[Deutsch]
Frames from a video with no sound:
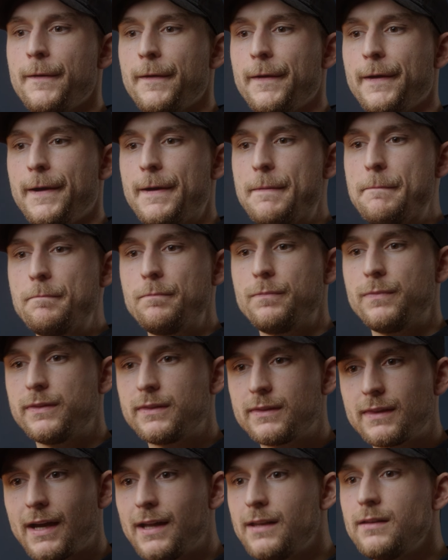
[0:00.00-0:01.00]
ähm,
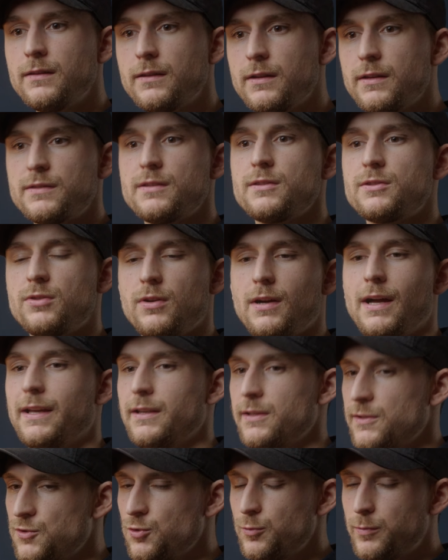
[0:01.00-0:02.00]
dann ist es doch
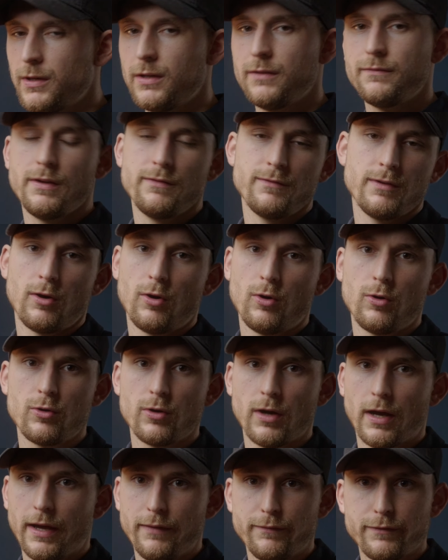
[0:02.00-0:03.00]
eigentlich super, wenn wir
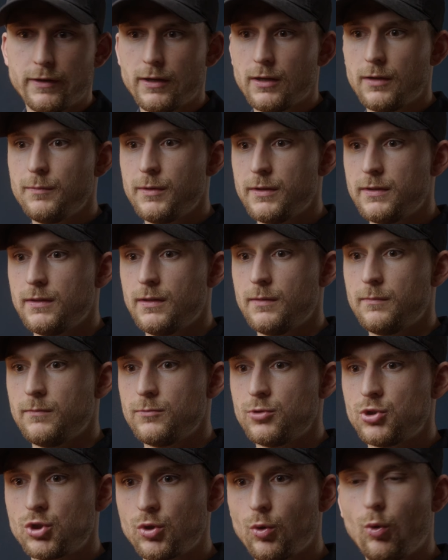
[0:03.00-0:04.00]
auch einfach mit
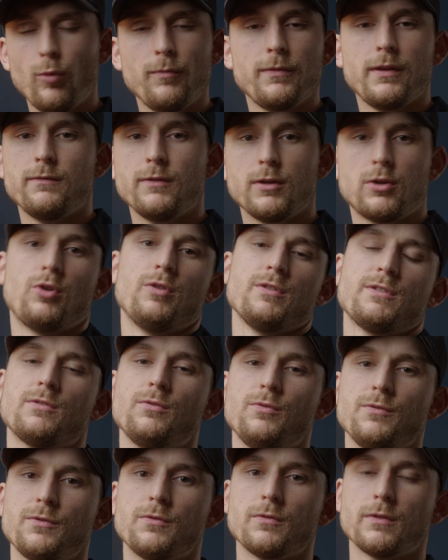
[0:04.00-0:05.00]
einem Strom, den wir
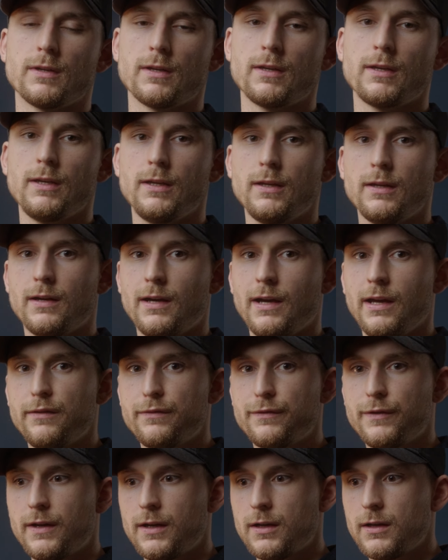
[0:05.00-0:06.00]
kostenlos runterkriegen,
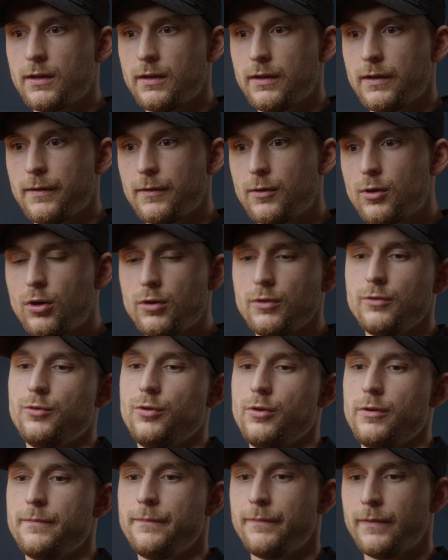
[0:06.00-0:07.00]
einfach äh, kochen
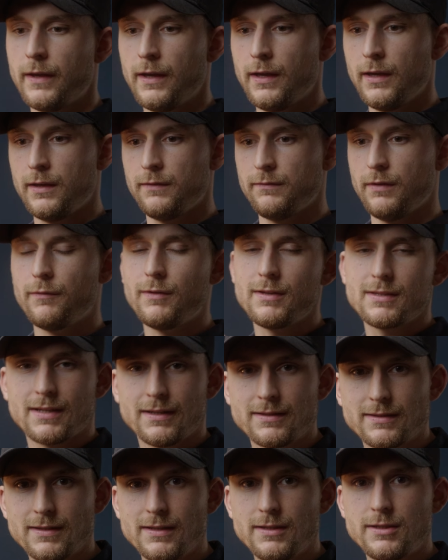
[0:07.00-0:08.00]
können. Wenn wir das
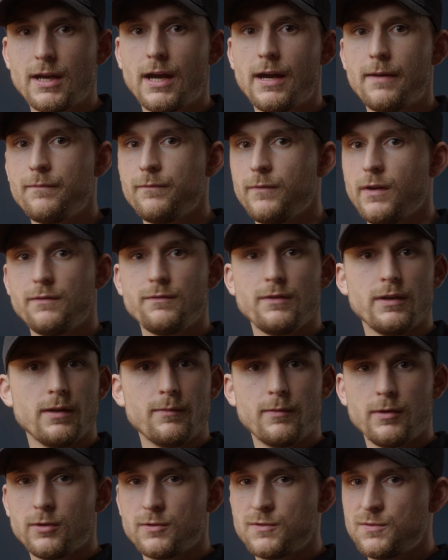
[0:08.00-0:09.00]
Ganze nicht haben, werden wir
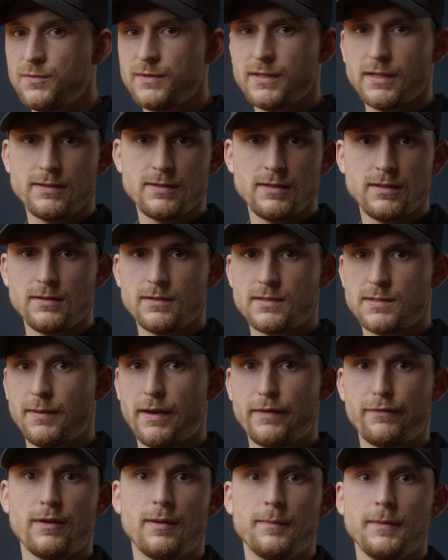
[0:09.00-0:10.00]
immer noch zusätzlich einen
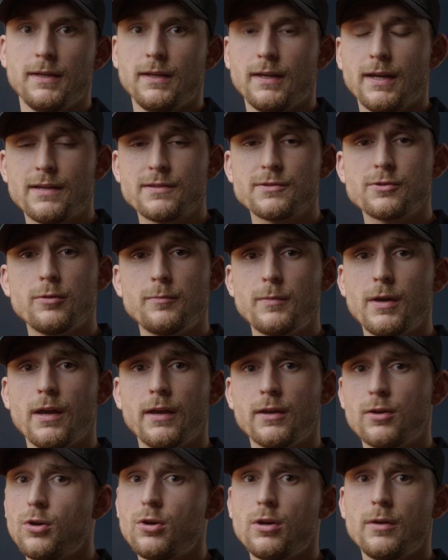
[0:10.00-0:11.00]
zweiflammigen Gaskocher
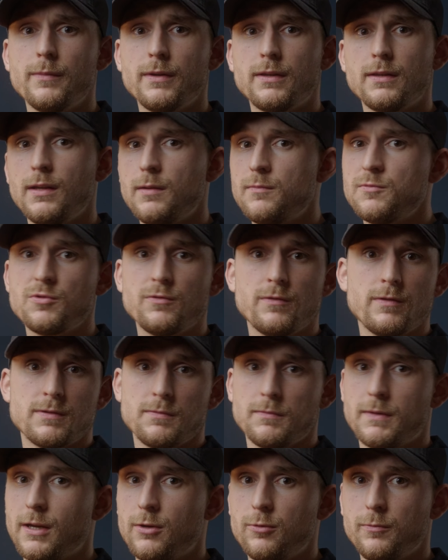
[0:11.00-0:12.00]
äh, mitnehmen, so wie wir es
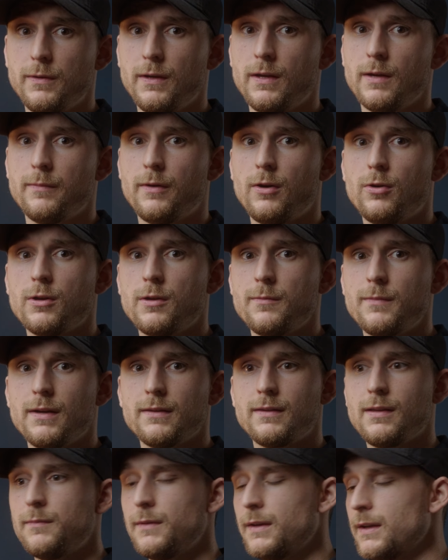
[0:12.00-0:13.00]
im Canopy Camper auch
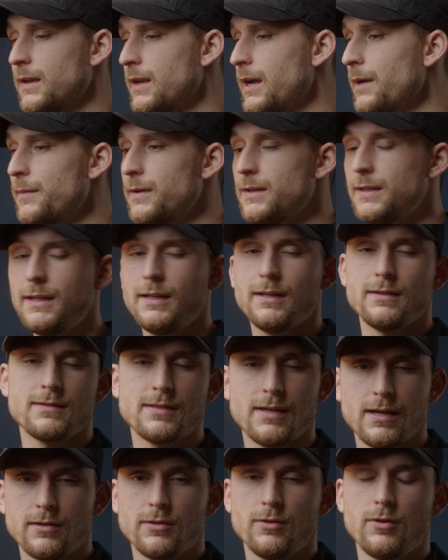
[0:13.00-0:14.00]
gemacht haben. Dann kann man
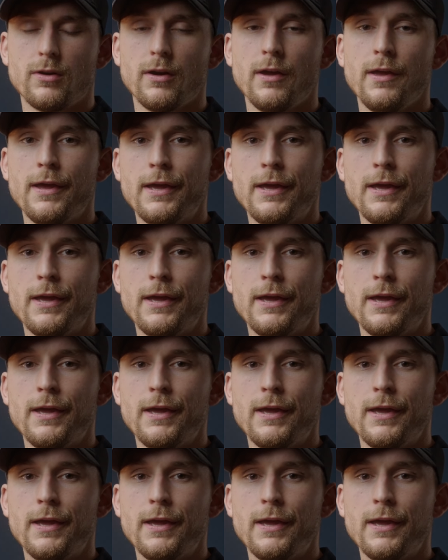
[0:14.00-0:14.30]
jederzeit noch